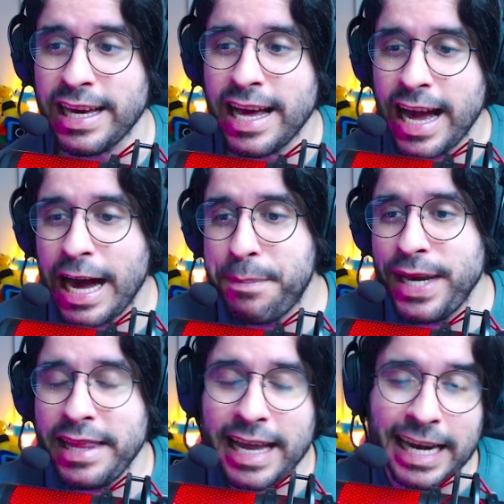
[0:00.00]

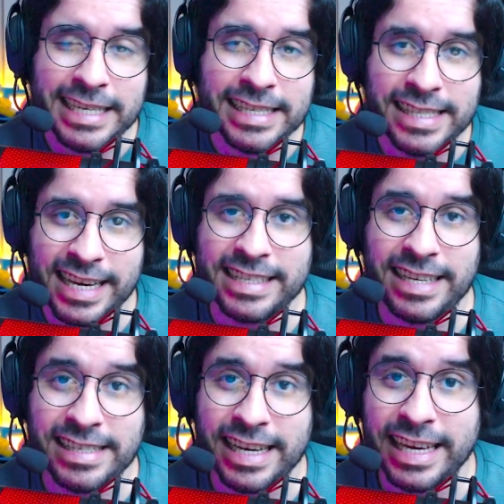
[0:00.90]
habilidades extras
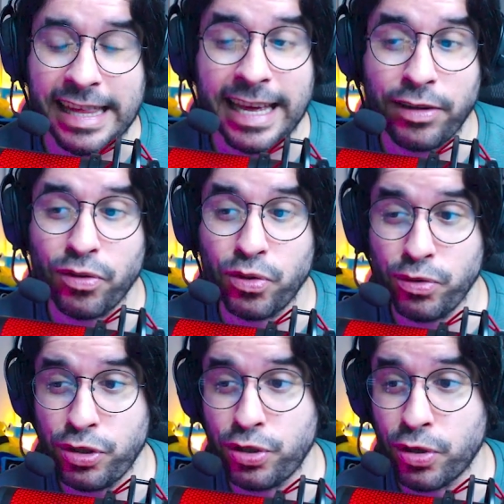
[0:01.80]
aqui dentro do
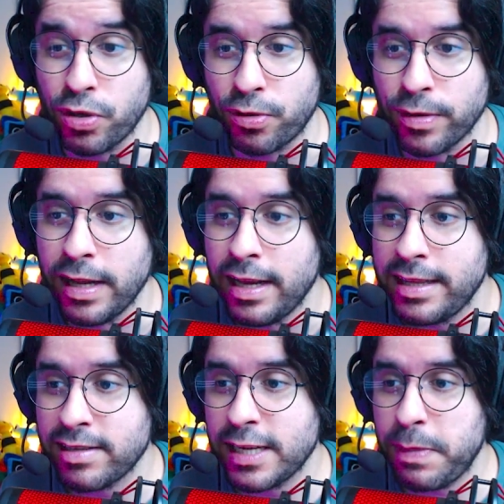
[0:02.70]
jogo. Então vocês
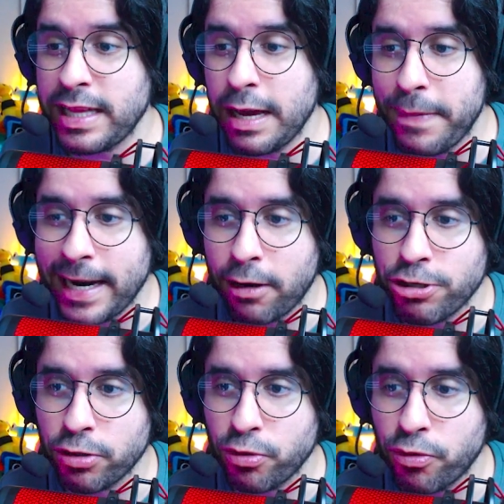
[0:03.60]
podem reparar que eu já estou
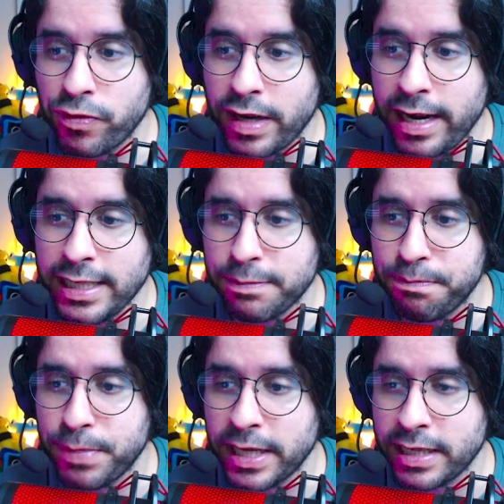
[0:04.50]
com três
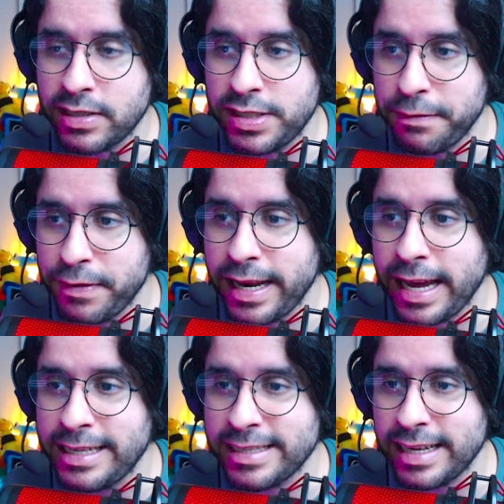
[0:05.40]
perks diferentes
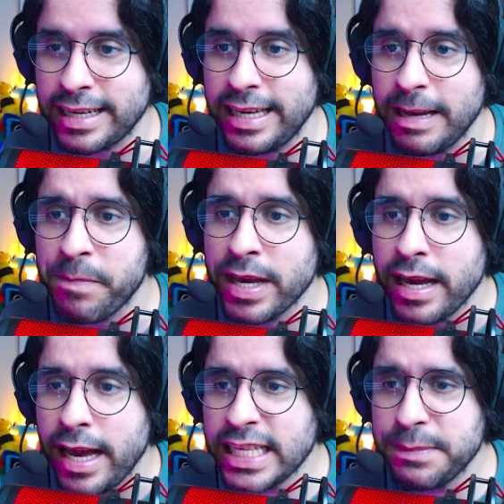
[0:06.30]
aqui.
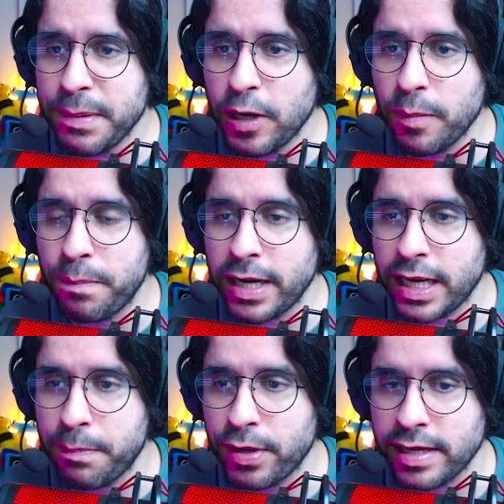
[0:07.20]
Esse primeiro perk, por
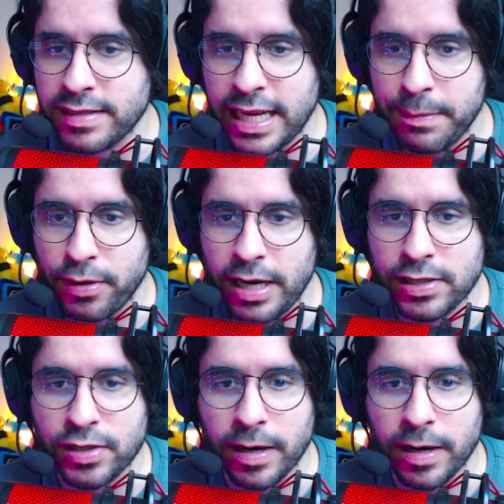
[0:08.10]
exemplo, olha só,